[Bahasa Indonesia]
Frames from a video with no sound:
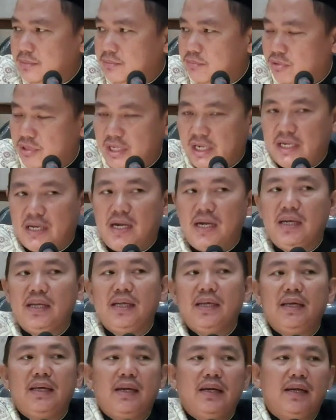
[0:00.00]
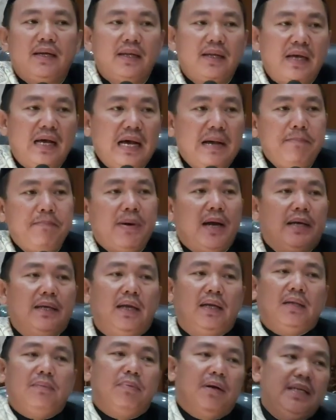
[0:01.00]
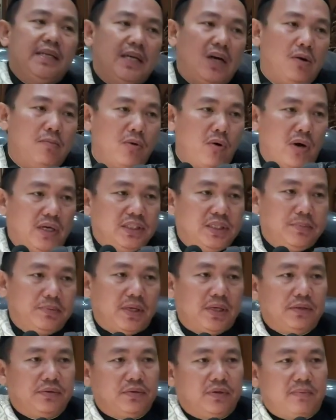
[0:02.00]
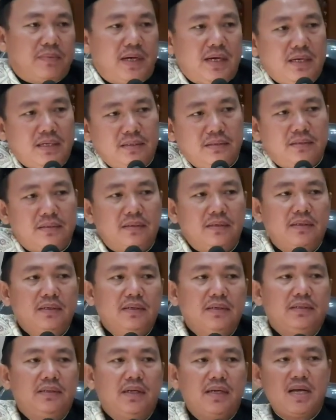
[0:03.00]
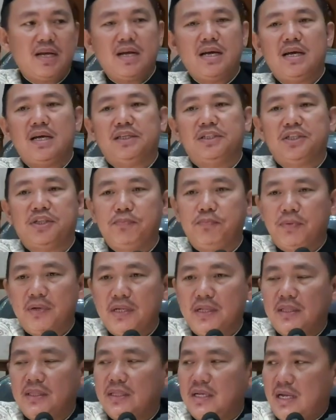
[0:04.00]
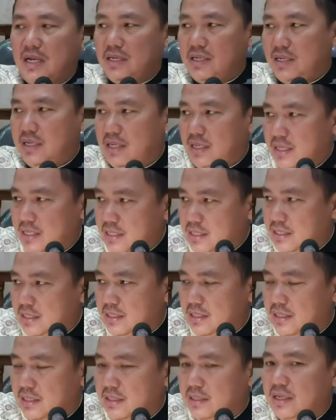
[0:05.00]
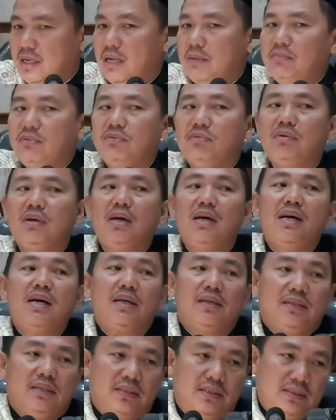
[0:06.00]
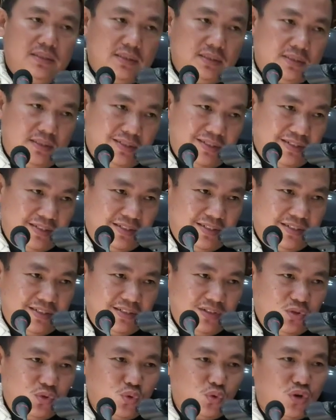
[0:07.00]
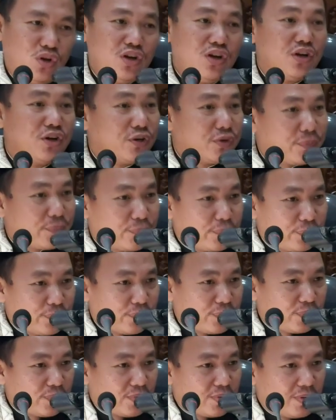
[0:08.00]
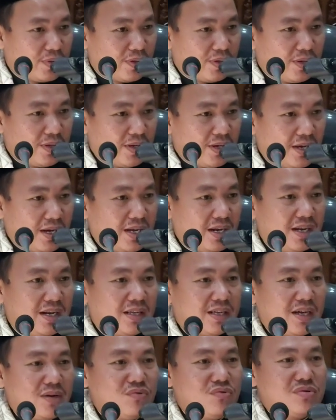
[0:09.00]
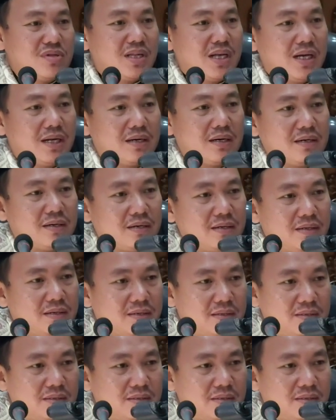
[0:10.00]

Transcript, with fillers: Punya dalil. Apa dalil beliau mewajibkan kurban? Jelas perintahnya di dalam Quran. Surah Al-Kautsar.